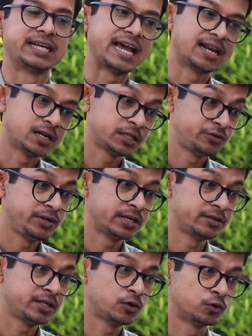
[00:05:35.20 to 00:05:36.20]
মানে ক্যালকাটা
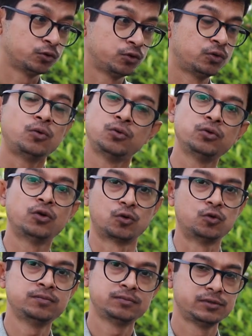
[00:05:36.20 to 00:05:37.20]
থ্রি হান্ড্রেডের গন্ধ
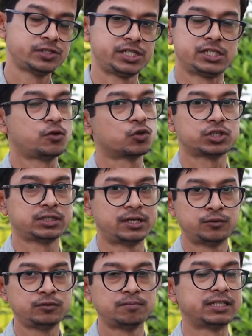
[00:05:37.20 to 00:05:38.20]
অন্যরকম সেটা
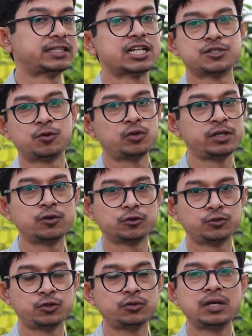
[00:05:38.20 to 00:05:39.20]
অসাধারণ বা
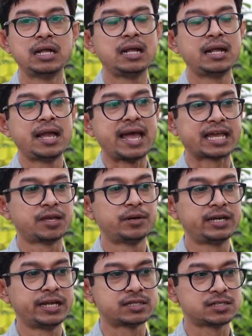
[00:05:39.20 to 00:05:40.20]
তাজমহলের গন্ধ
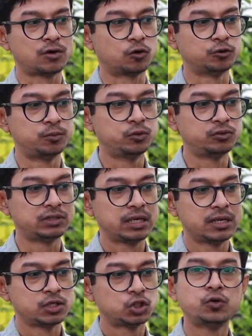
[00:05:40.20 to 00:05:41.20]
একেবারে একটা
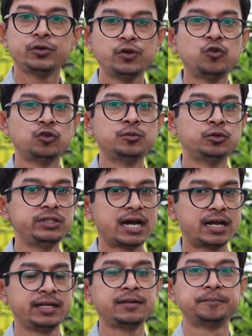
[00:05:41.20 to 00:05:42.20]
অদ্ভুত স্বর্গীয়
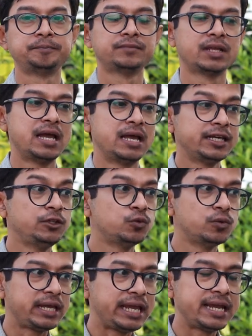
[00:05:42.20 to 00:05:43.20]
অনুভূতি আনে
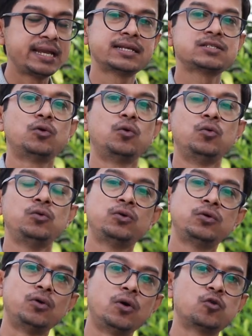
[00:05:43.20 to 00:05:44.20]
কিন্তু এর একটা
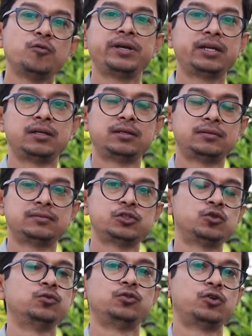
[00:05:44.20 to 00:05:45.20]
অন্য রকমের
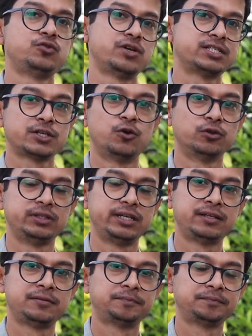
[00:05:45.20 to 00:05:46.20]
সৌন্দর্য আছে
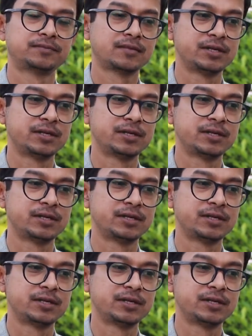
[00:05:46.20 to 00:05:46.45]
গন্ধের